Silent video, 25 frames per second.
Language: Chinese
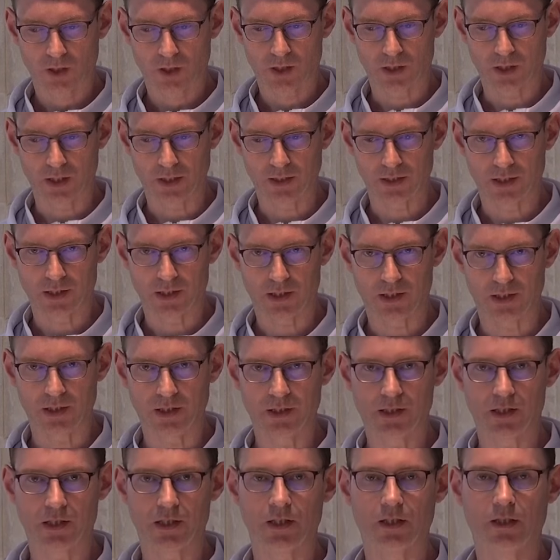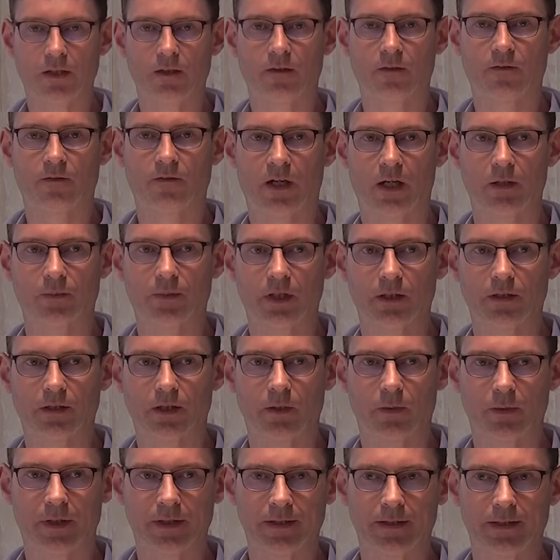新奇迹方面
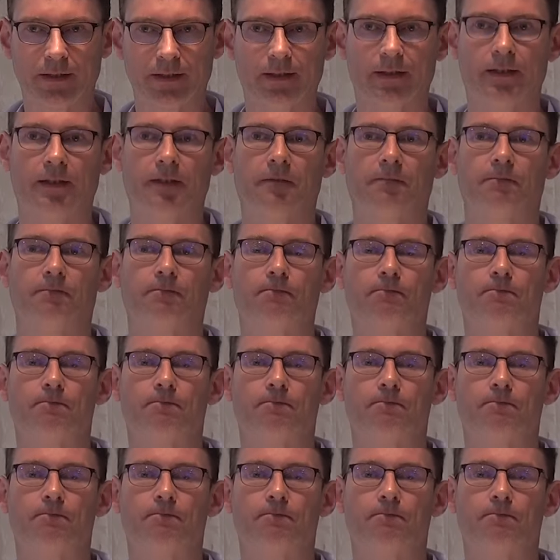的问题，